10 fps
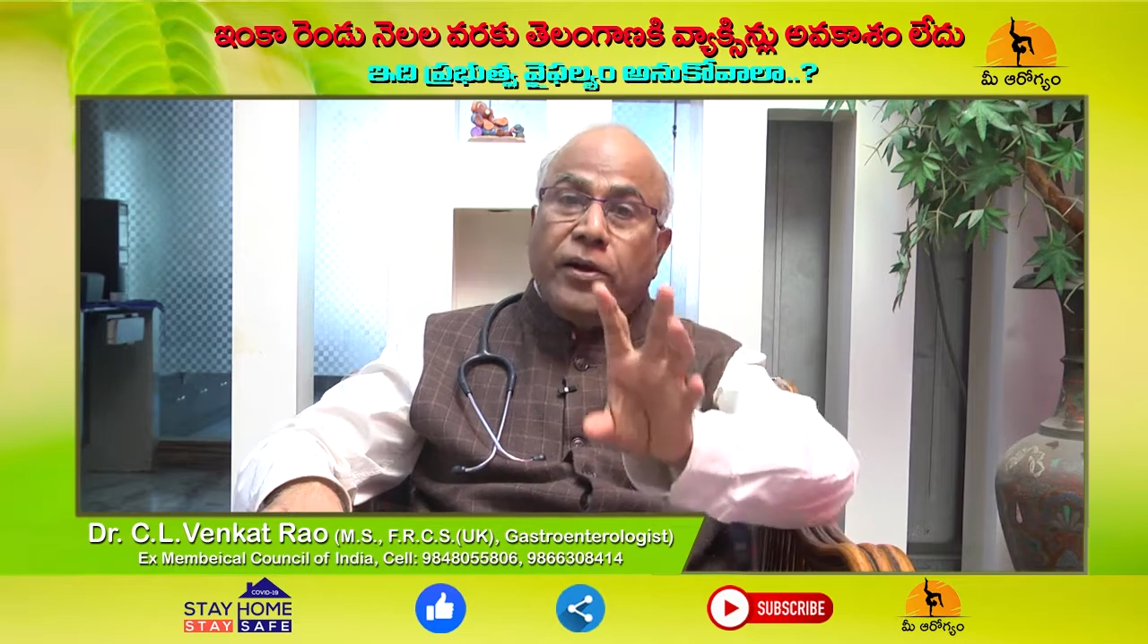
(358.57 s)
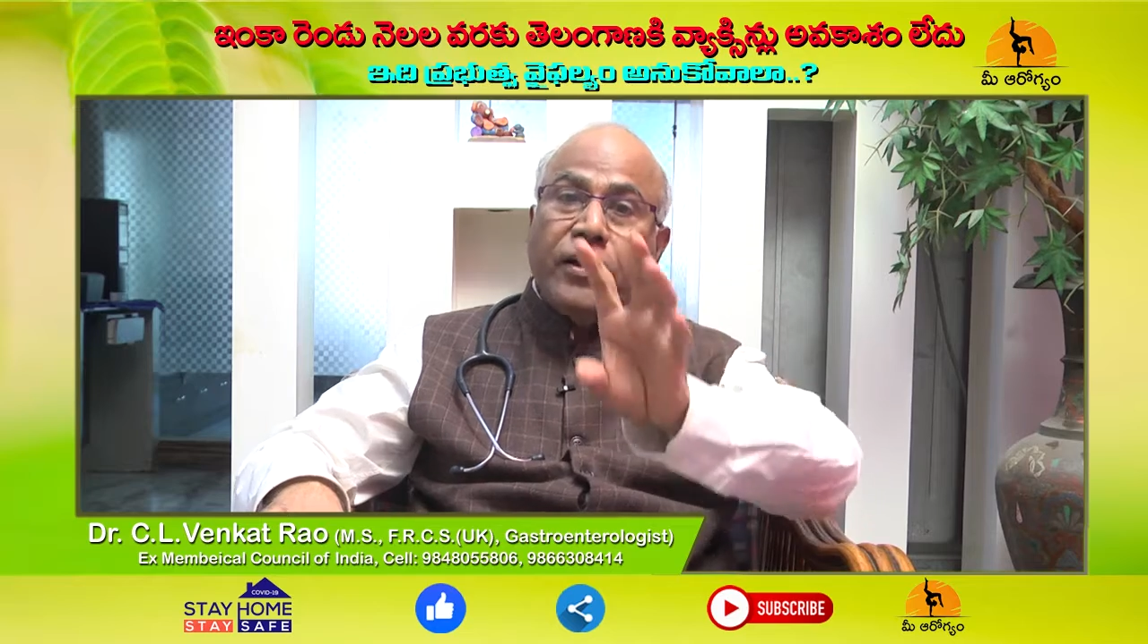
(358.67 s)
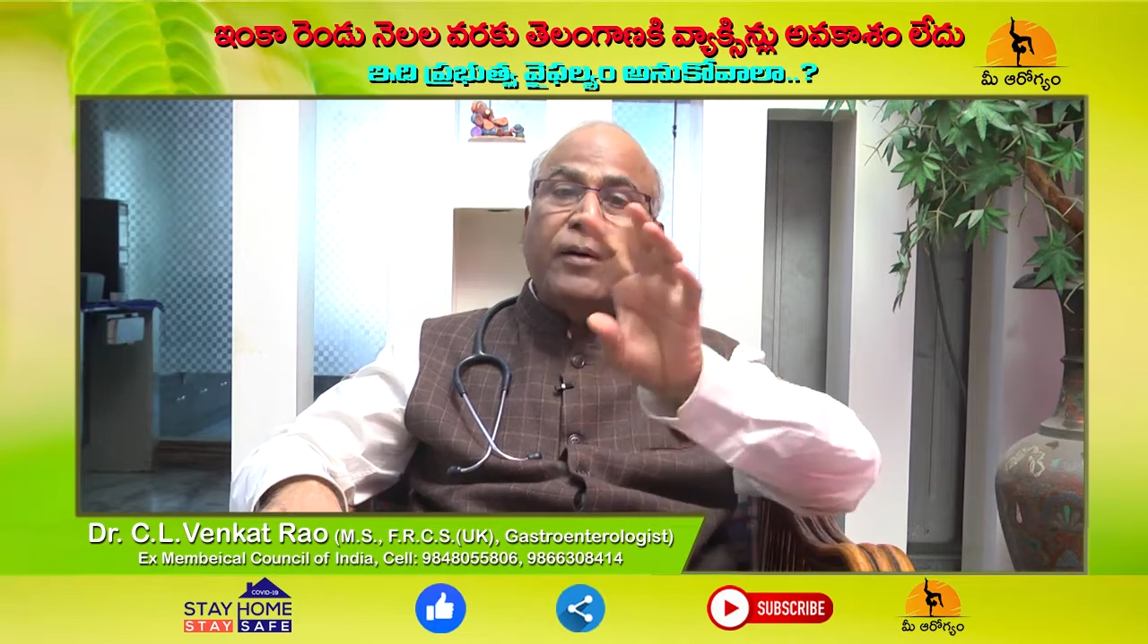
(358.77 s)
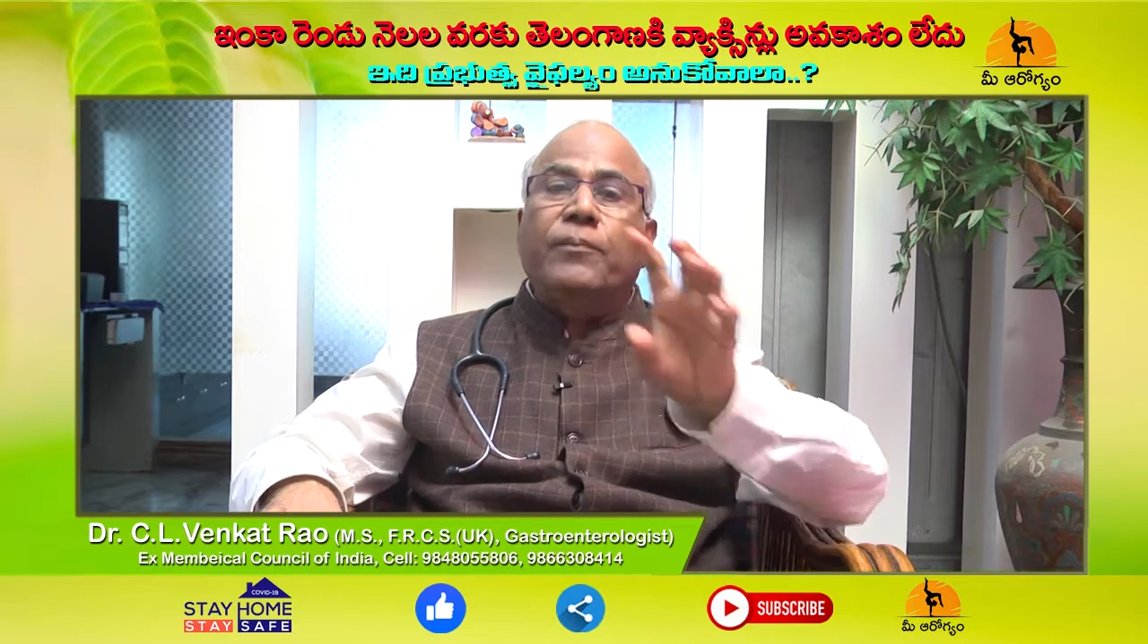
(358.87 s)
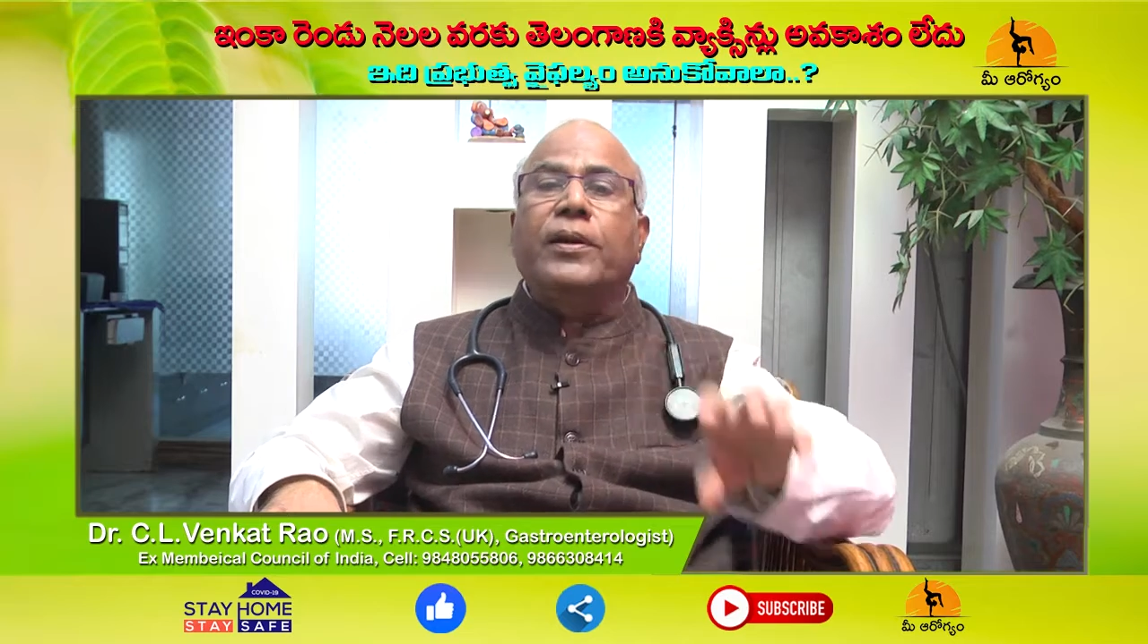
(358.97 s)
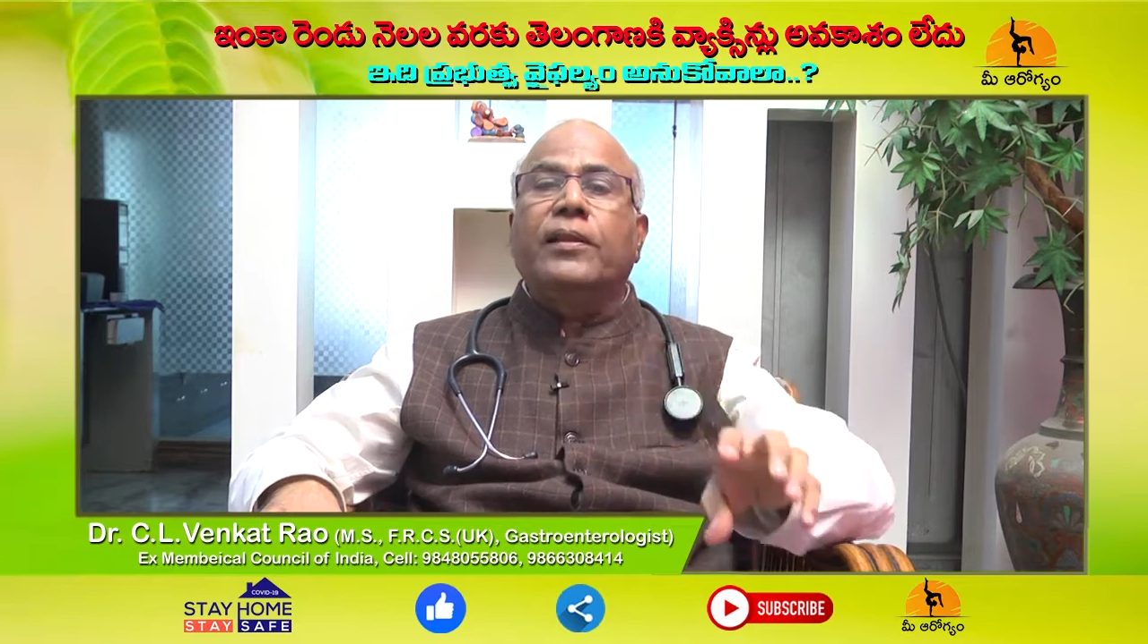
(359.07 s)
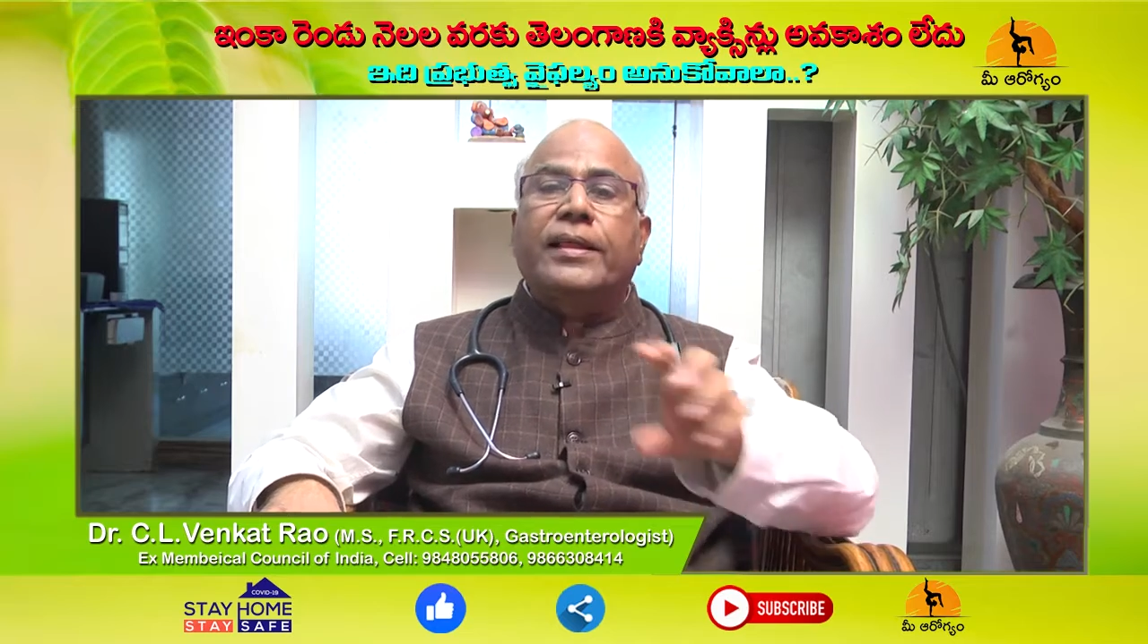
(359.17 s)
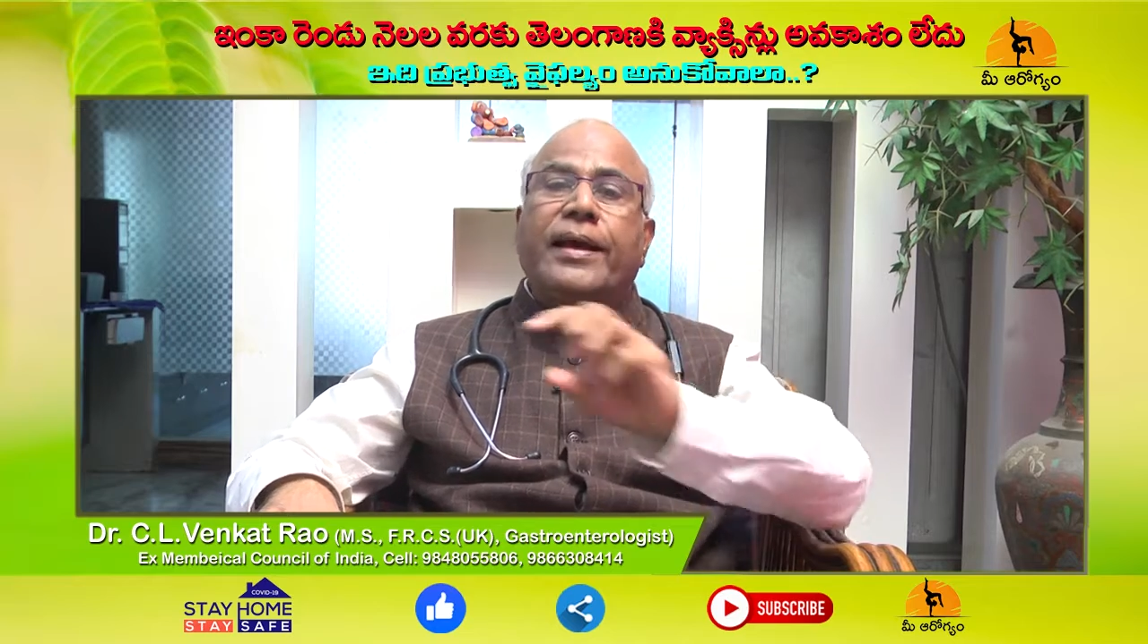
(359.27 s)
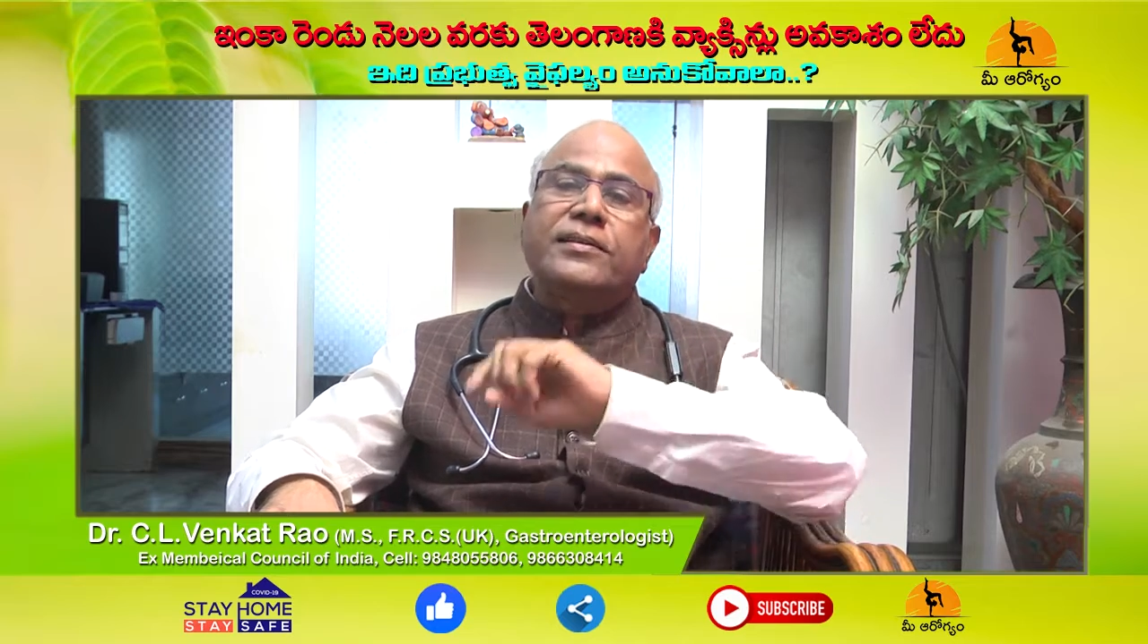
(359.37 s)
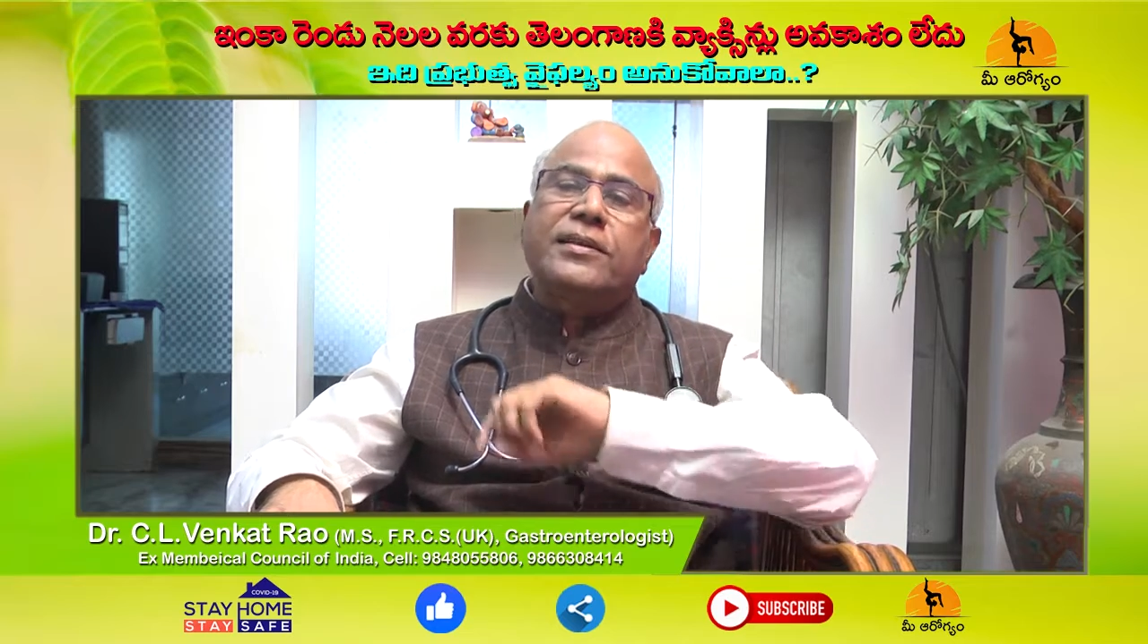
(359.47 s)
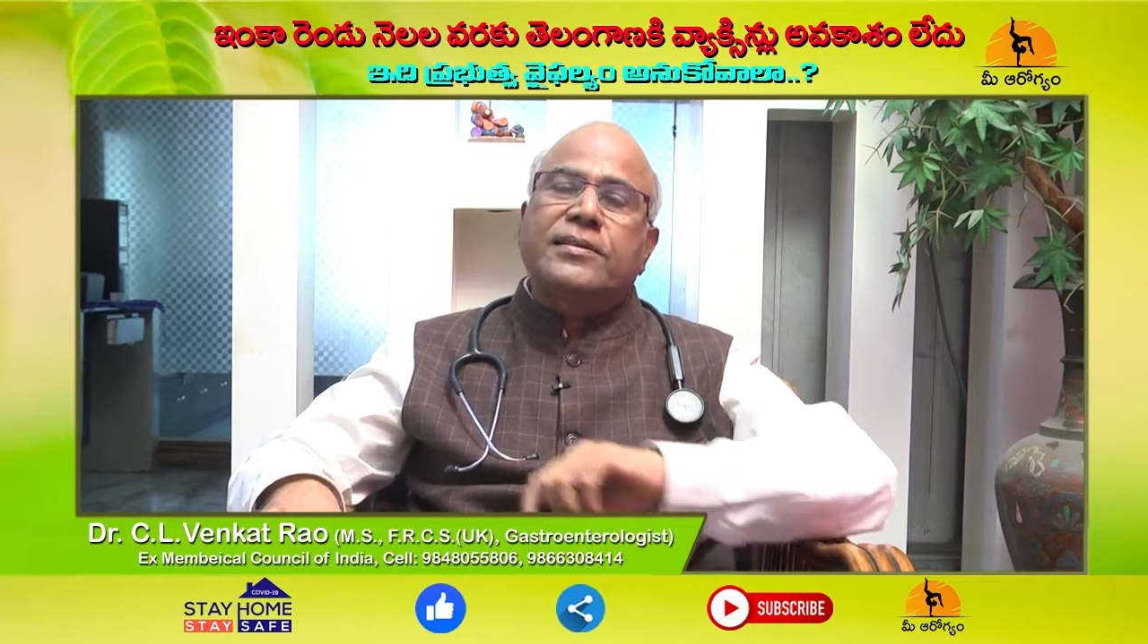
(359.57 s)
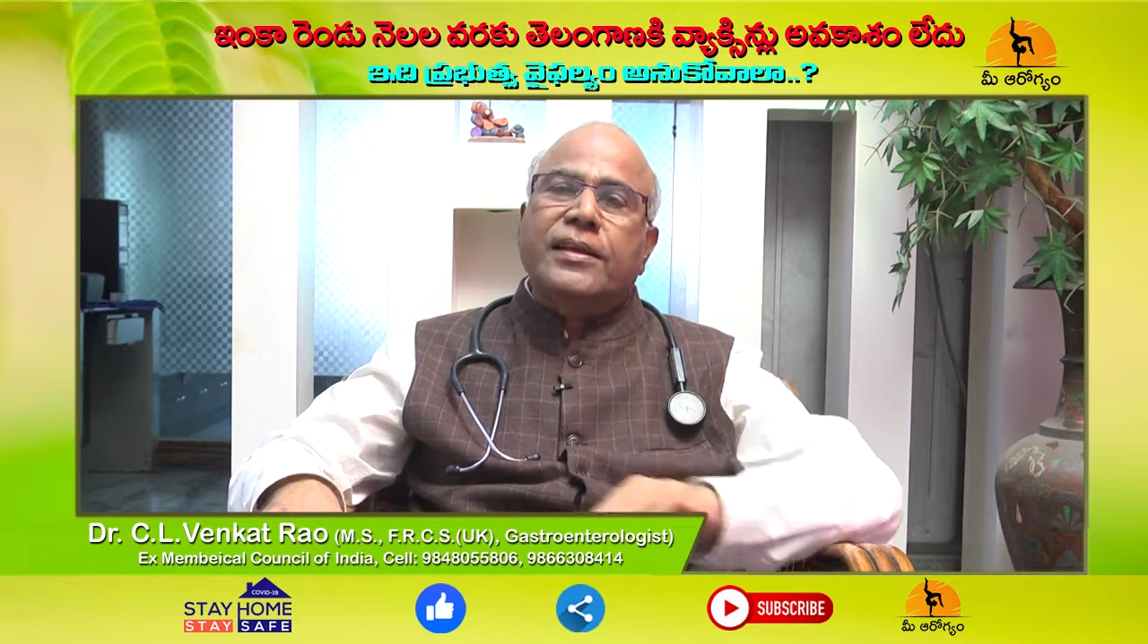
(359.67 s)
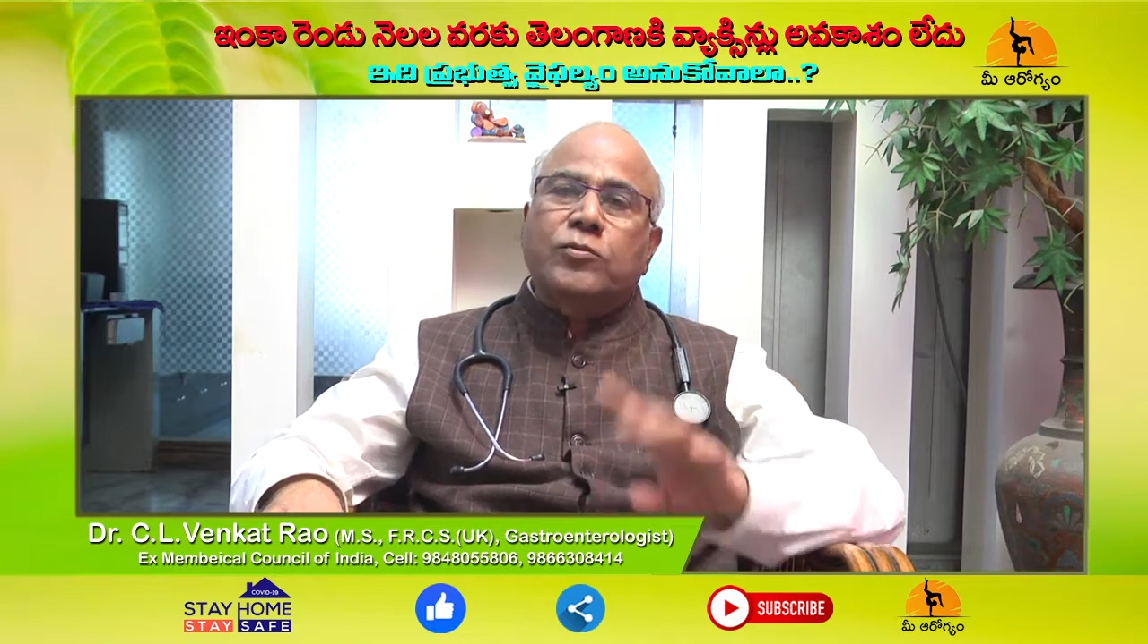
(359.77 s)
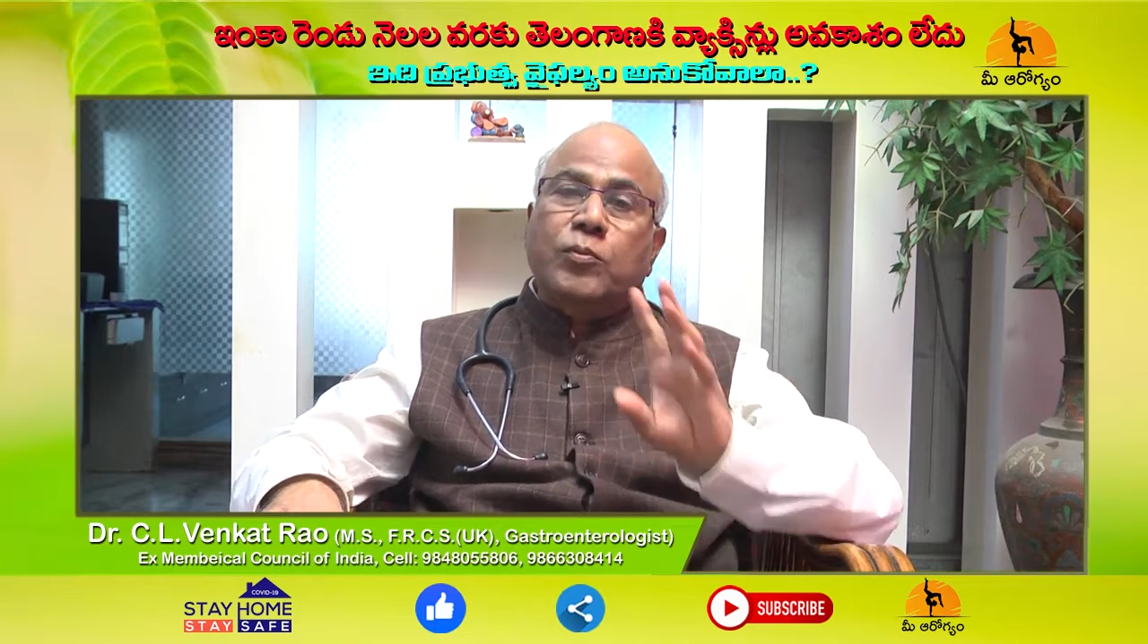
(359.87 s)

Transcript: ఏడు కంపెనీలు తయారు చేస్తాయి